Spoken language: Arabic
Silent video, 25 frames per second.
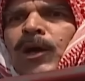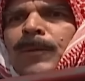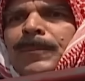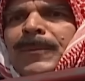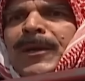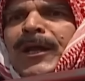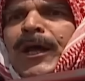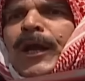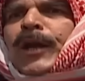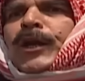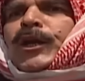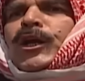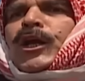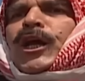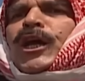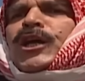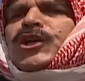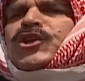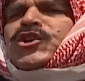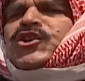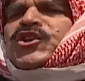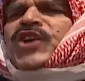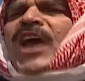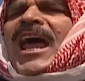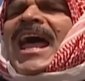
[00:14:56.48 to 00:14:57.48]
من
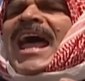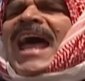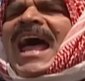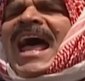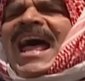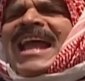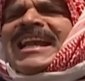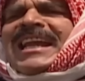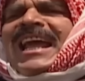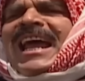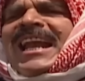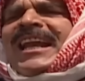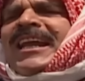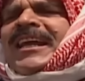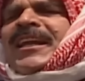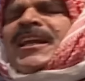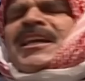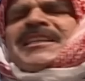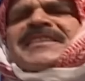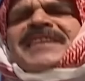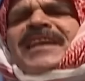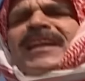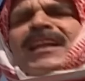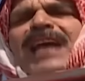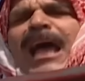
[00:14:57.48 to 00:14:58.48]
الرجال يلي
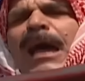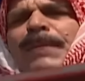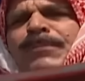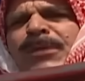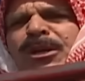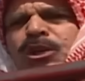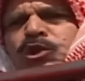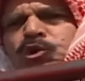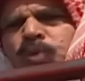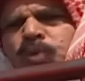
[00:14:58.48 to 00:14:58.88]
نزل قبل